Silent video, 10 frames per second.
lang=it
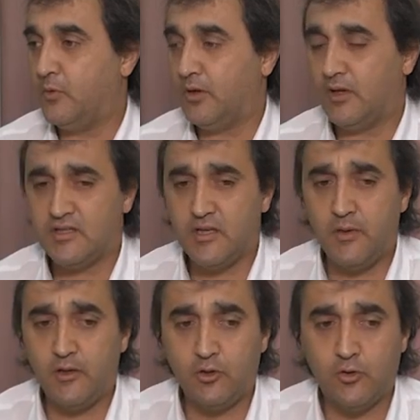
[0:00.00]
un
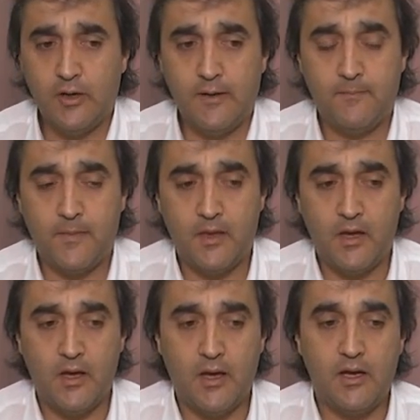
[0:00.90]
ringraziamento a,
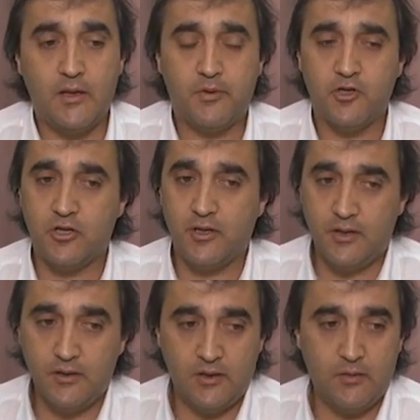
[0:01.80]
alle
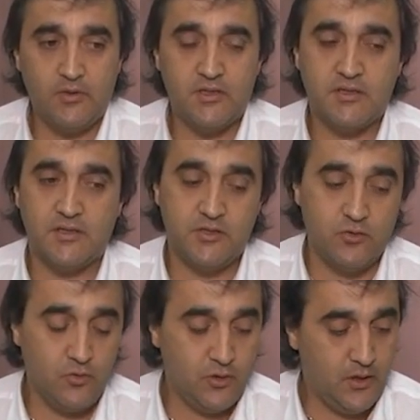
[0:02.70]
precedenti
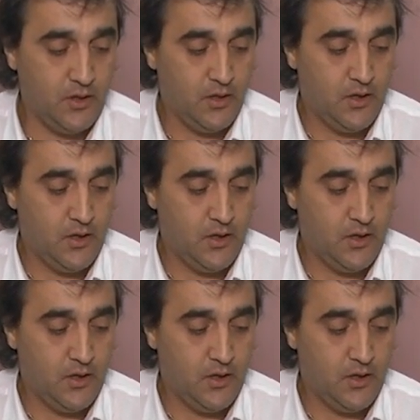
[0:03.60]
amministrazioni